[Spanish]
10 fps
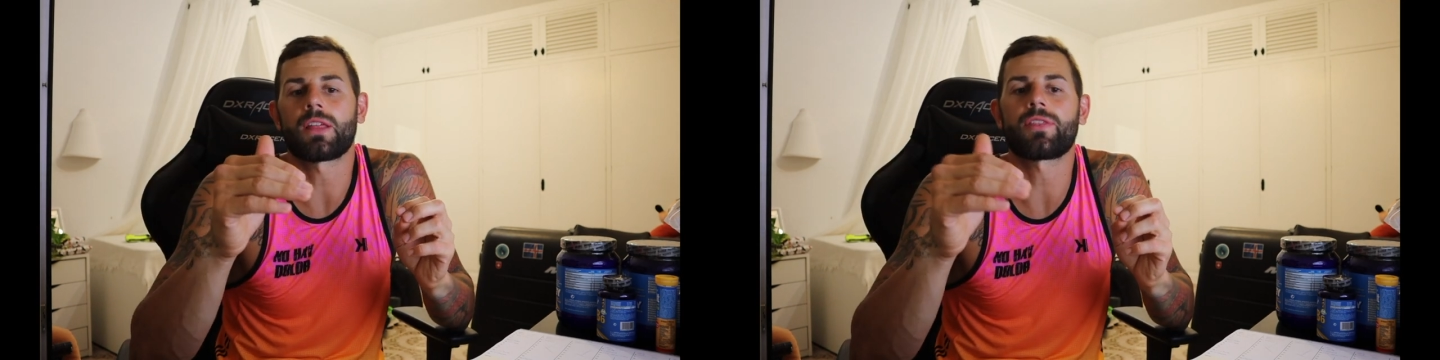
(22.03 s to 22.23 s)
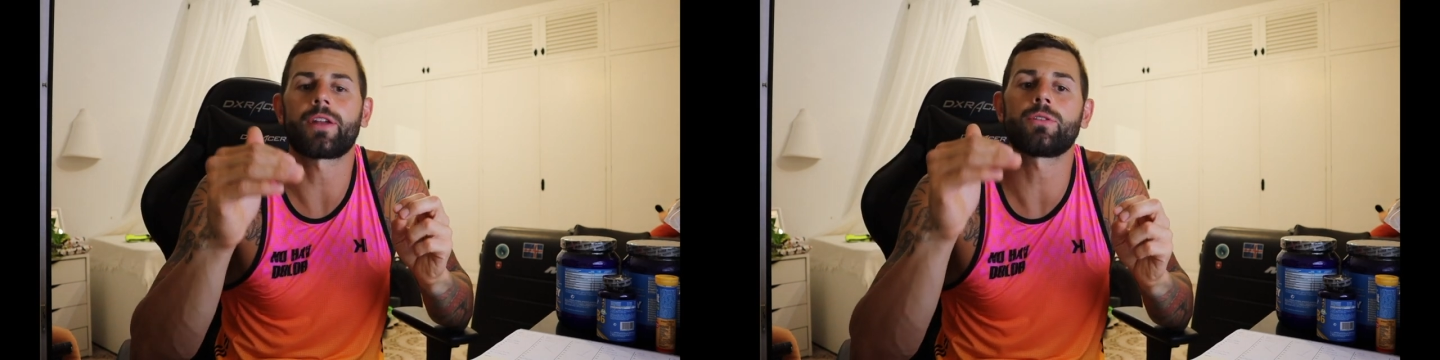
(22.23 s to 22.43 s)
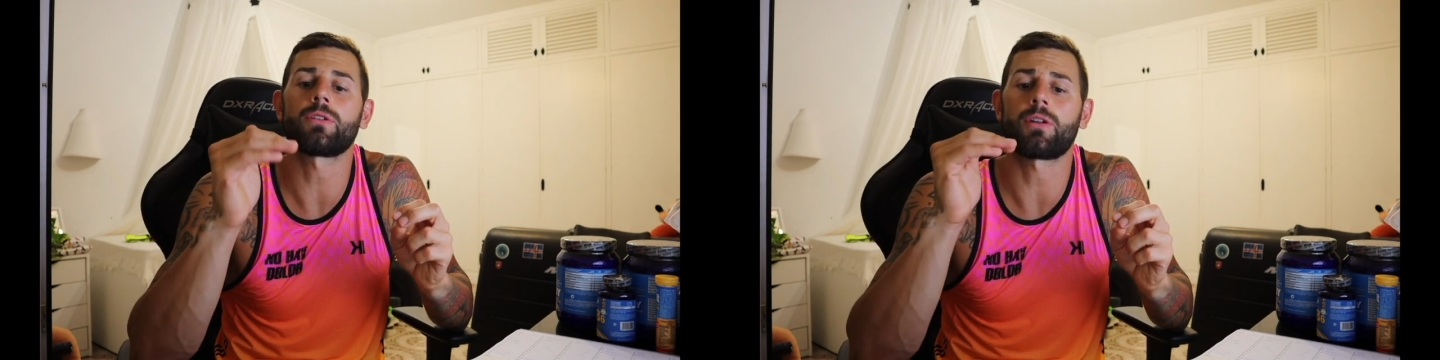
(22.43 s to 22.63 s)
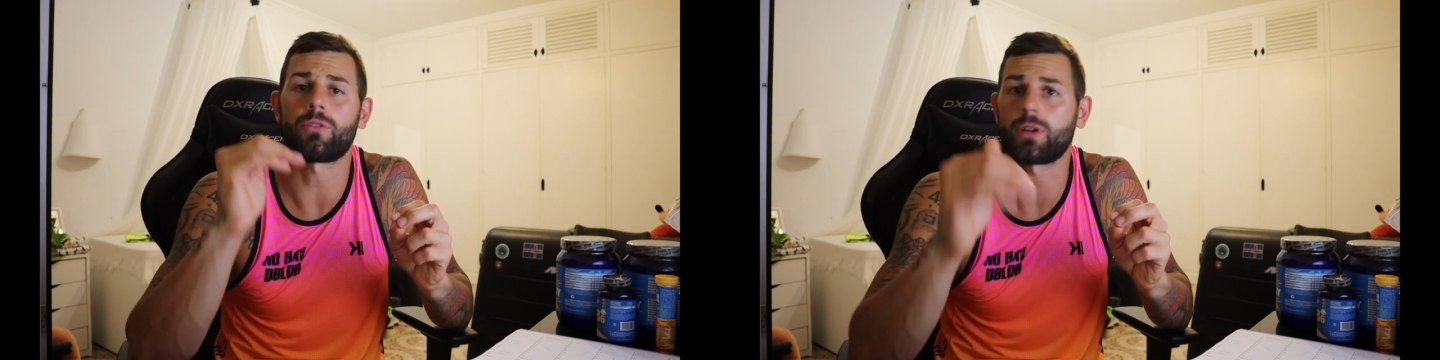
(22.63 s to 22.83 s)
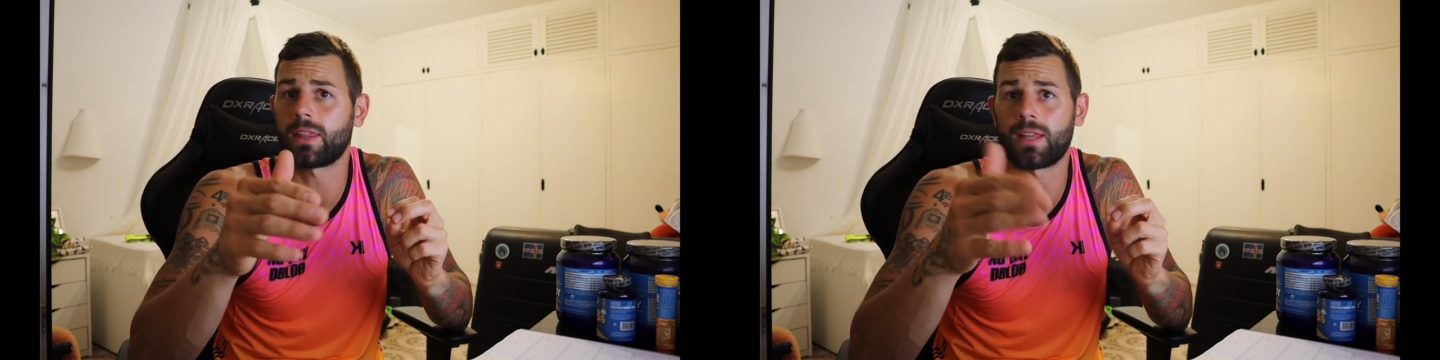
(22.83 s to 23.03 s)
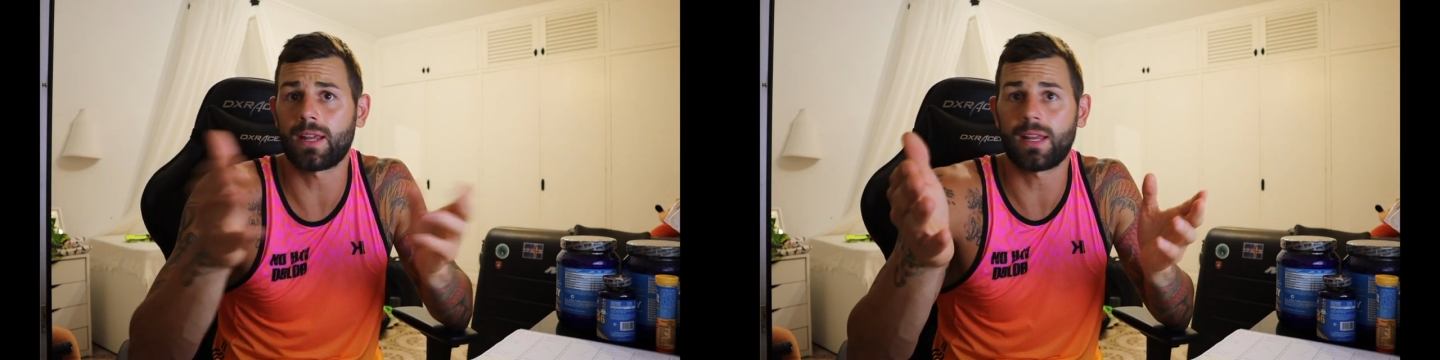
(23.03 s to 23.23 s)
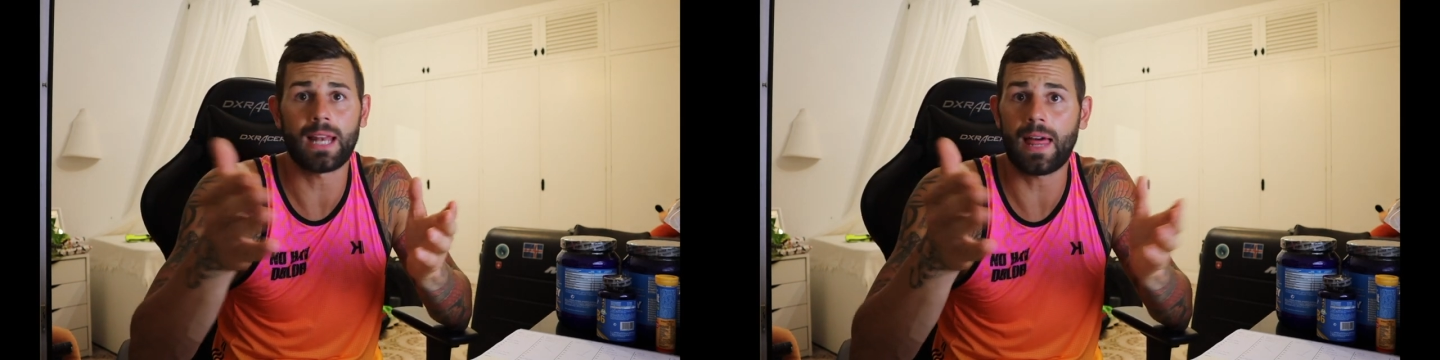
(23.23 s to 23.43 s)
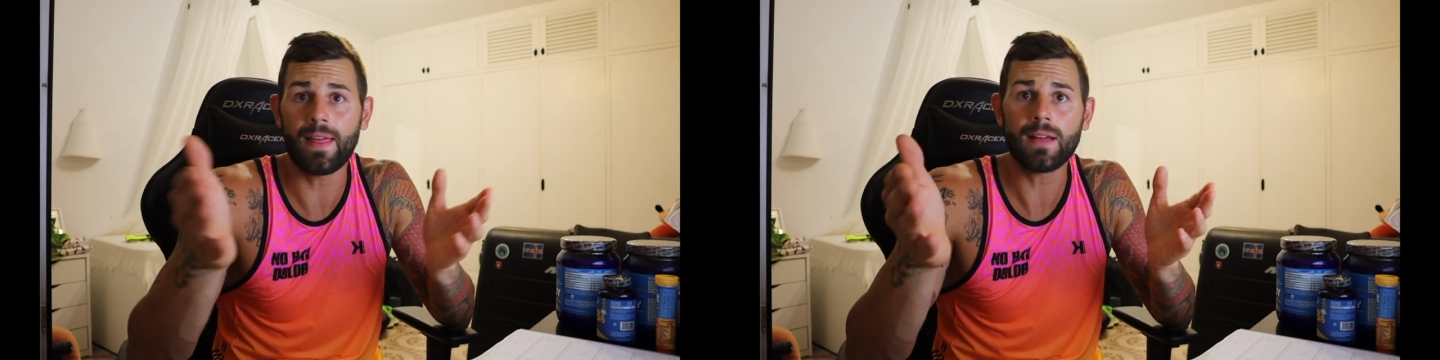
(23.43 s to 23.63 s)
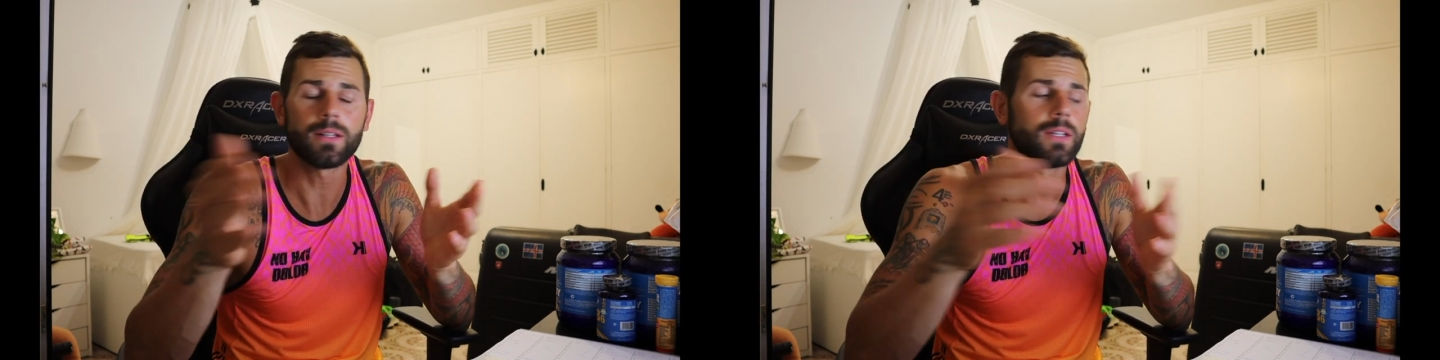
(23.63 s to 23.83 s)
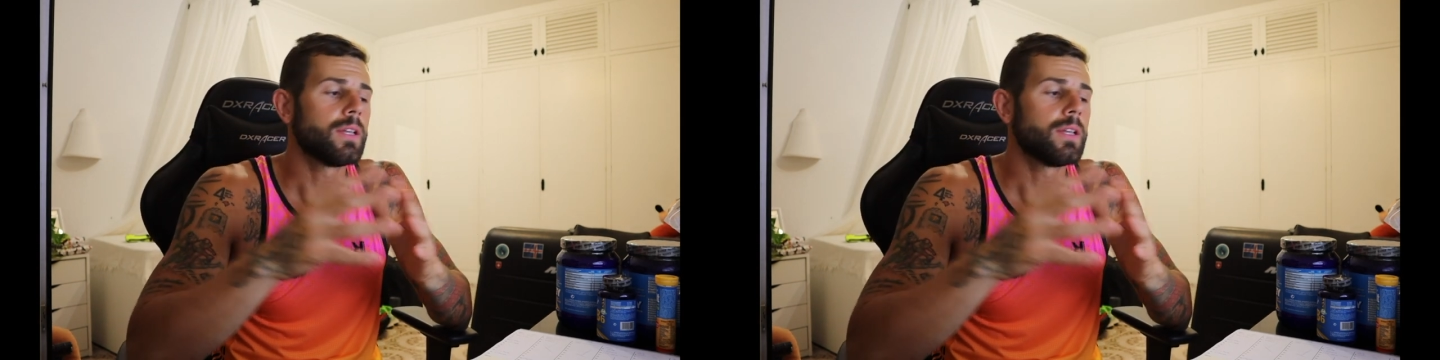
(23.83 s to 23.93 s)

en Lanzarote, cuando quede nada.